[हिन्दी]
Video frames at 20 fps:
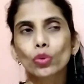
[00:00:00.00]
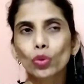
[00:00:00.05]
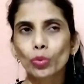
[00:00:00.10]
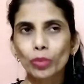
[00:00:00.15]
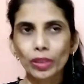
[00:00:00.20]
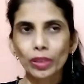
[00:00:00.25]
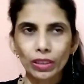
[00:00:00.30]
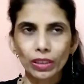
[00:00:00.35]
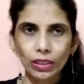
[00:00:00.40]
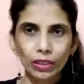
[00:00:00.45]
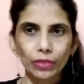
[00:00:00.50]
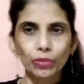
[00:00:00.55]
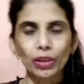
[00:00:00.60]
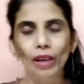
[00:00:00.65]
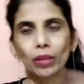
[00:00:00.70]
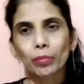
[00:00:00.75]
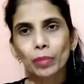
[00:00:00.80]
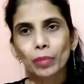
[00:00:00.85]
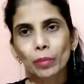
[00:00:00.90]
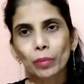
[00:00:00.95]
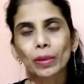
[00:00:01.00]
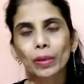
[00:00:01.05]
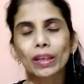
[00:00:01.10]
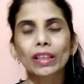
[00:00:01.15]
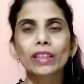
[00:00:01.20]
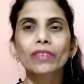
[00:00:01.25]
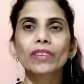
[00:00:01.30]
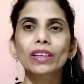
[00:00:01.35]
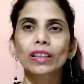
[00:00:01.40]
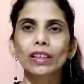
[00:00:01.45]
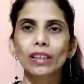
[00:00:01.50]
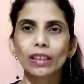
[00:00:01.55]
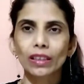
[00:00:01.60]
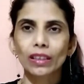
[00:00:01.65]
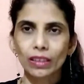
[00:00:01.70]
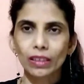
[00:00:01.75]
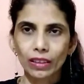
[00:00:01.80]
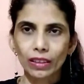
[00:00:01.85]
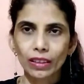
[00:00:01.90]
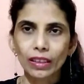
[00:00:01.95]
तो भी वहाँ पर पर्दे
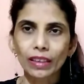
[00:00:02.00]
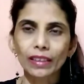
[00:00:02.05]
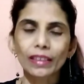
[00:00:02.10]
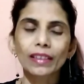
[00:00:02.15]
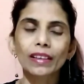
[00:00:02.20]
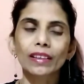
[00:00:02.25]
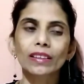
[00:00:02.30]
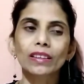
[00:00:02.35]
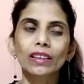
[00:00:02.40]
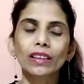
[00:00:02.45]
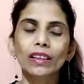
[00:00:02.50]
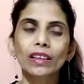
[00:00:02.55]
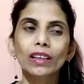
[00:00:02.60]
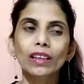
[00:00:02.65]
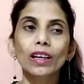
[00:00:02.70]
वगैरह लगे रहते